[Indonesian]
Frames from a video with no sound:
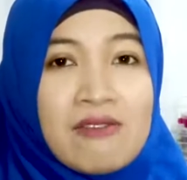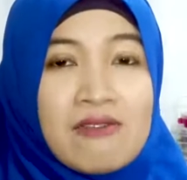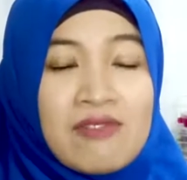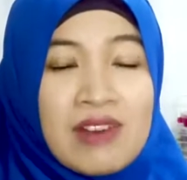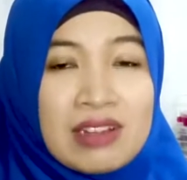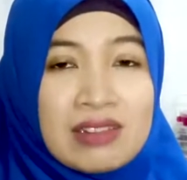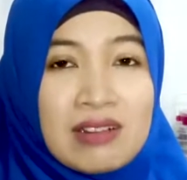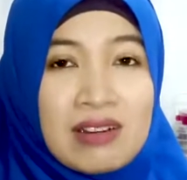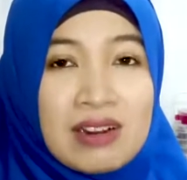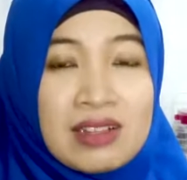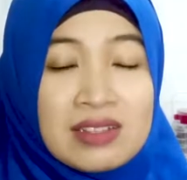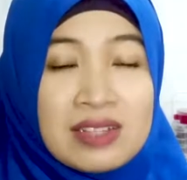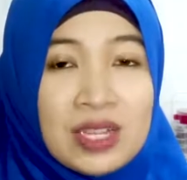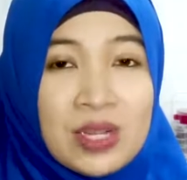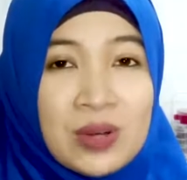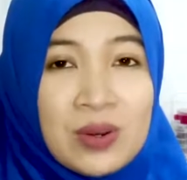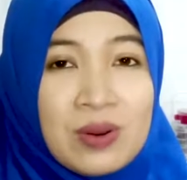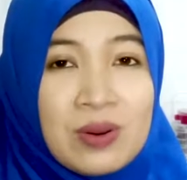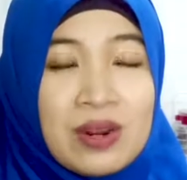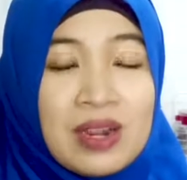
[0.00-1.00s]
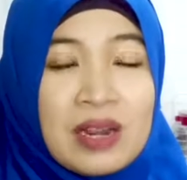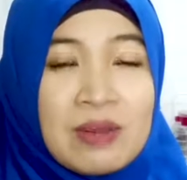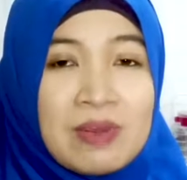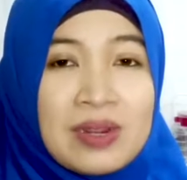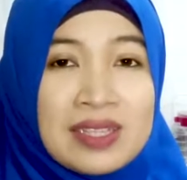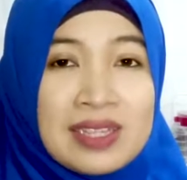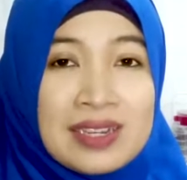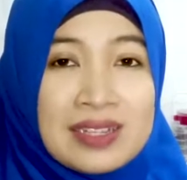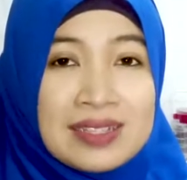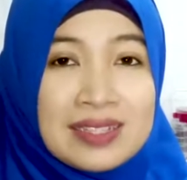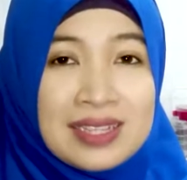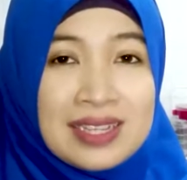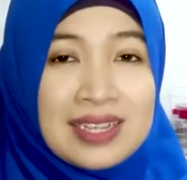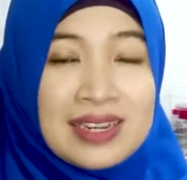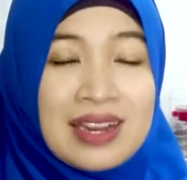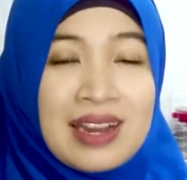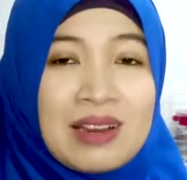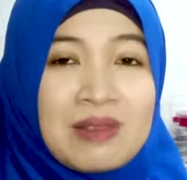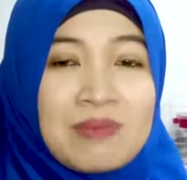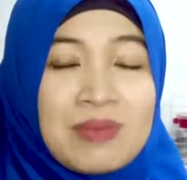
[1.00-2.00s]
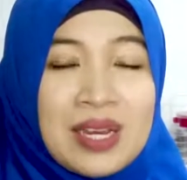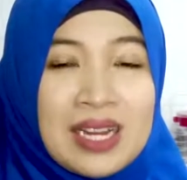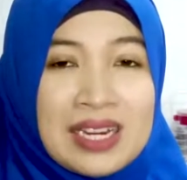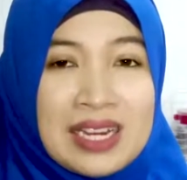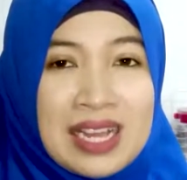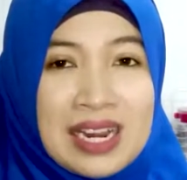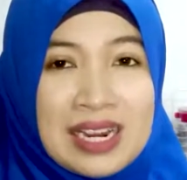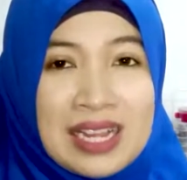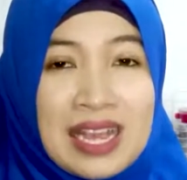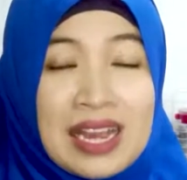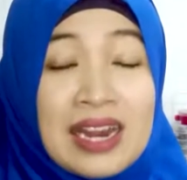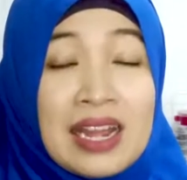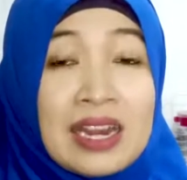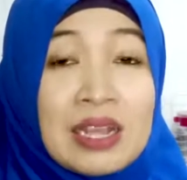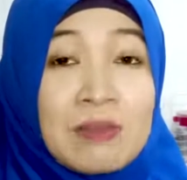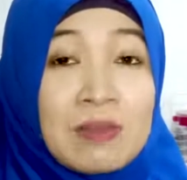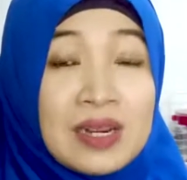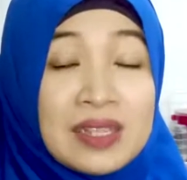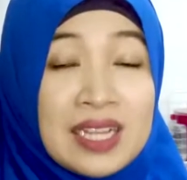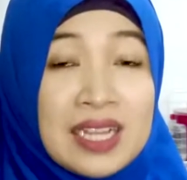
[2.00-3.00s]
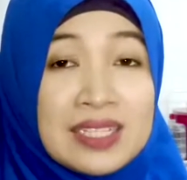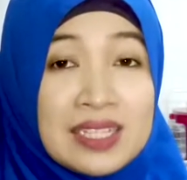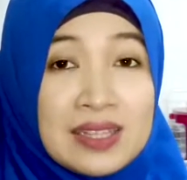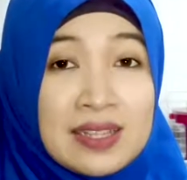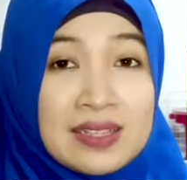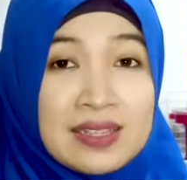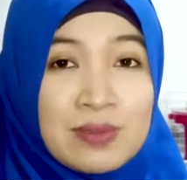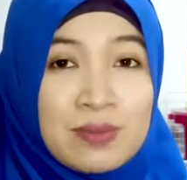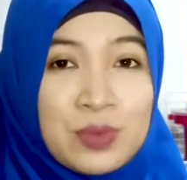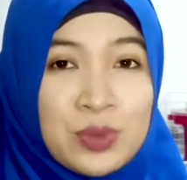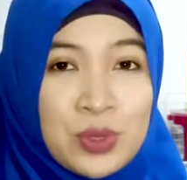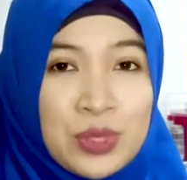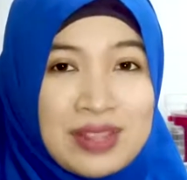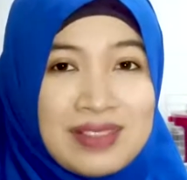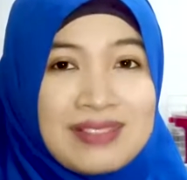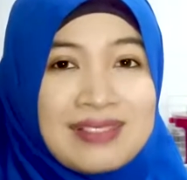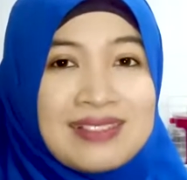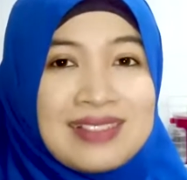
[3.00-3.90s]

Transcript: faktor risiko dari hipertensi, dan pengendalian dari hipertensi tersebut.